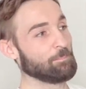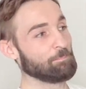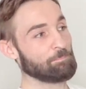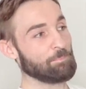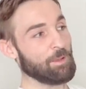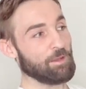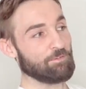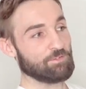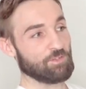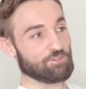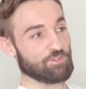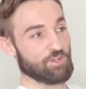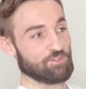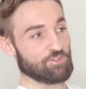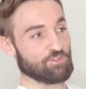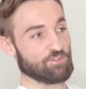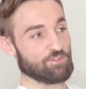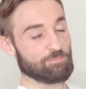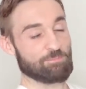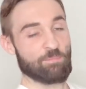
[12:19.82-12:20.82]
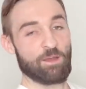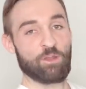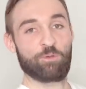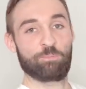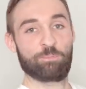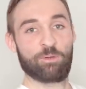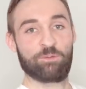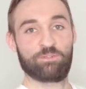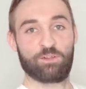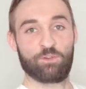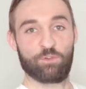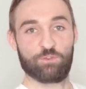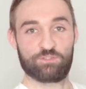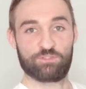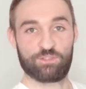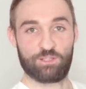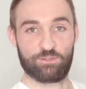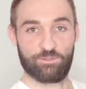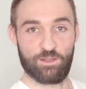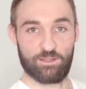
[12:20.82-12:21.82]
Pewne rzeczy mają pewne
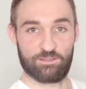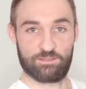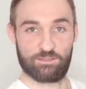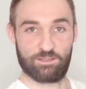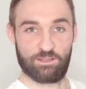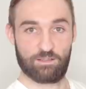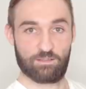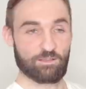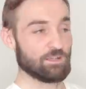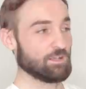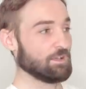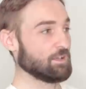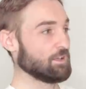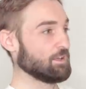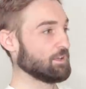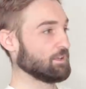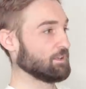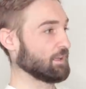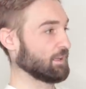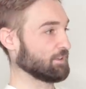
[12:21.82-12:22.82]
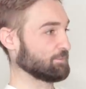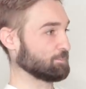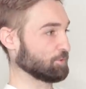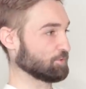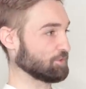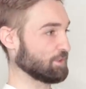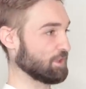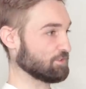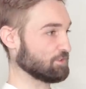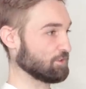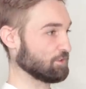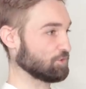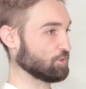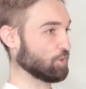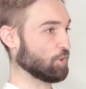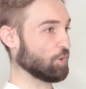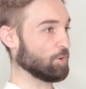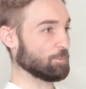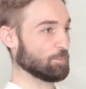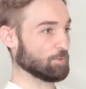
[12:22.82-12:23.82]
konsekwencje. Jak podzieje się
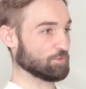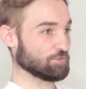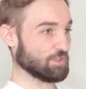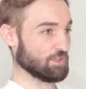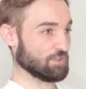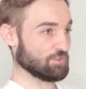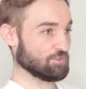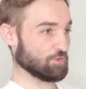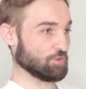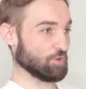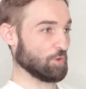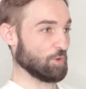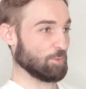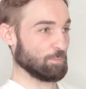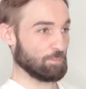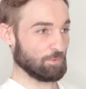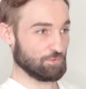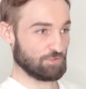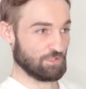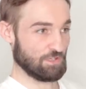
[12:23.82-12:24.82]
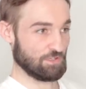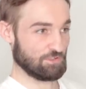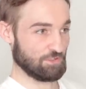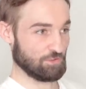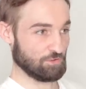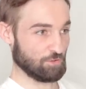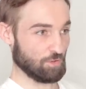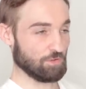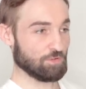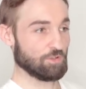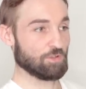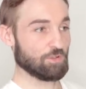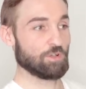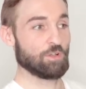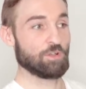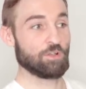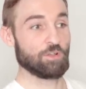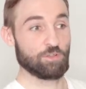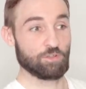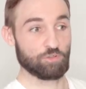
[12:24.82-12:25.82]
to, podzieje się to, podzieje się to,
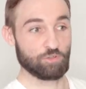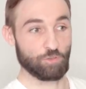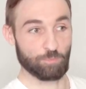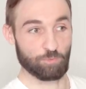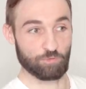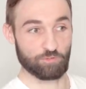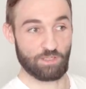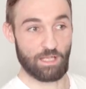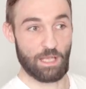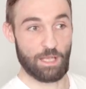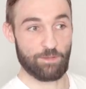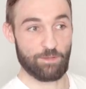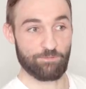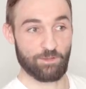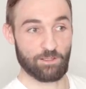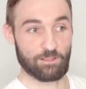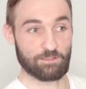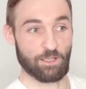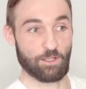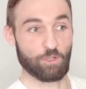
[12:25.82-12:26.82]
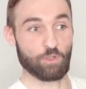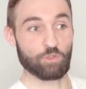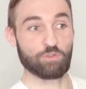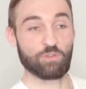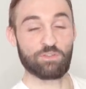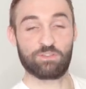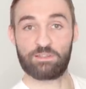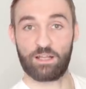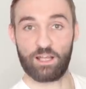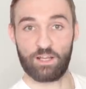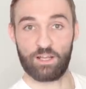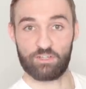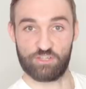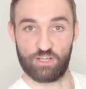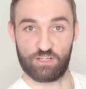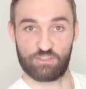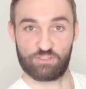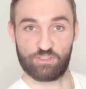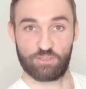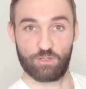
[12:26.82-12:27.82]
to później efekt tego to jest taka
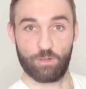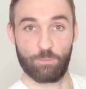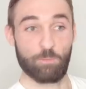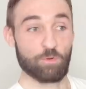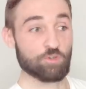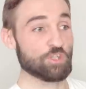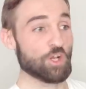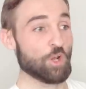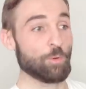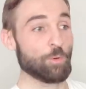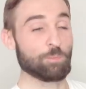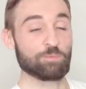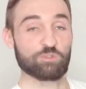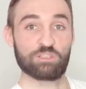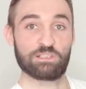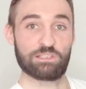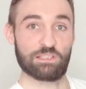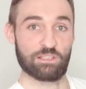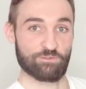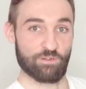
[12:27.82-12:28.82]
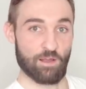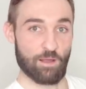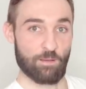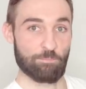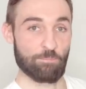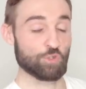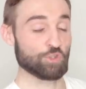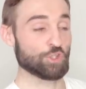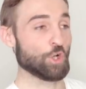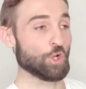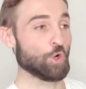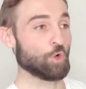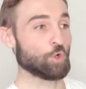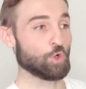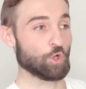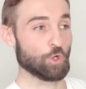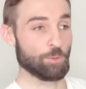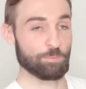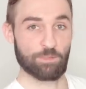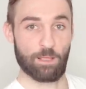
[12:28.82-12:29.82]
rzecz. Może obrzydliwa, może
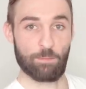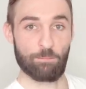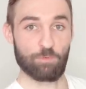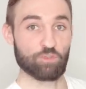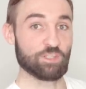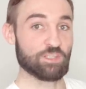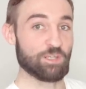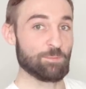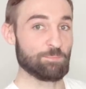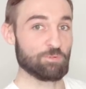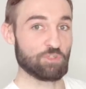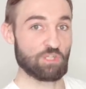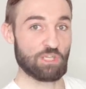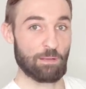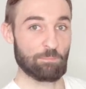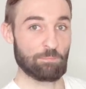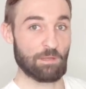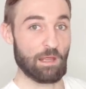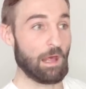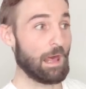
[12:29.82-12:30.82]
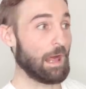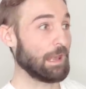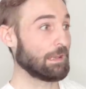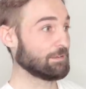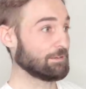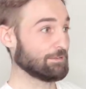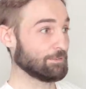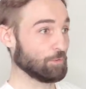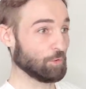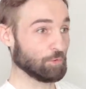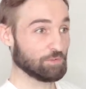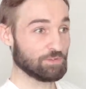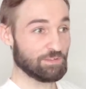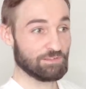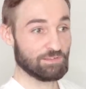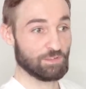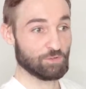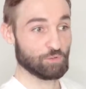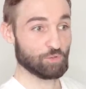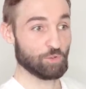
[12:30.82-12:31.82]
okropna, może nieprzyjemna, ale zgodnie
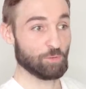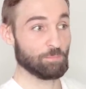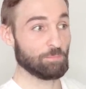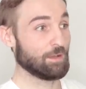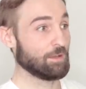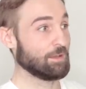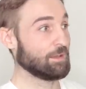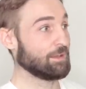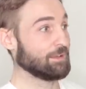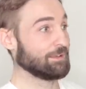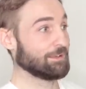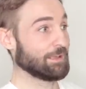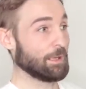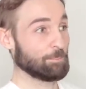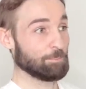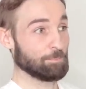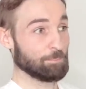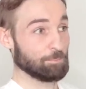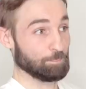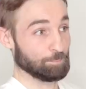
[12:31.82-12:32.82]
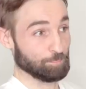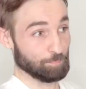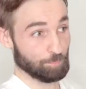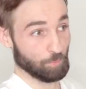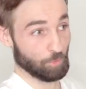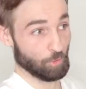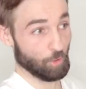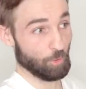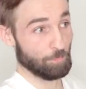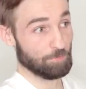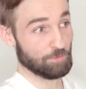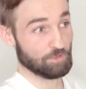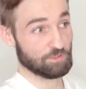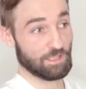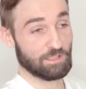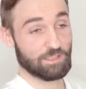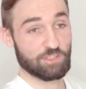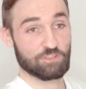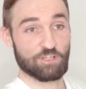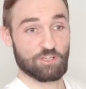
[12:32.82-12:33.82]
z naturą, jak porobisz
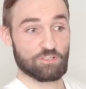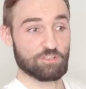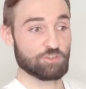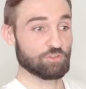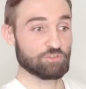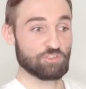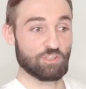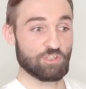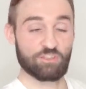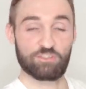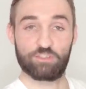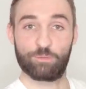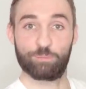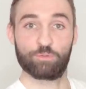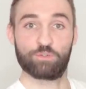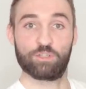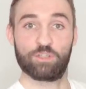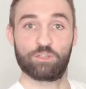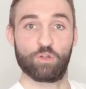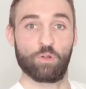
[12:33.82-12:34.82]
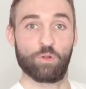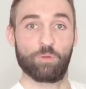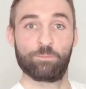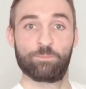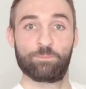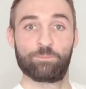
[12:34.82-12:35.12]
takie rzeczy, to dzieje się później to.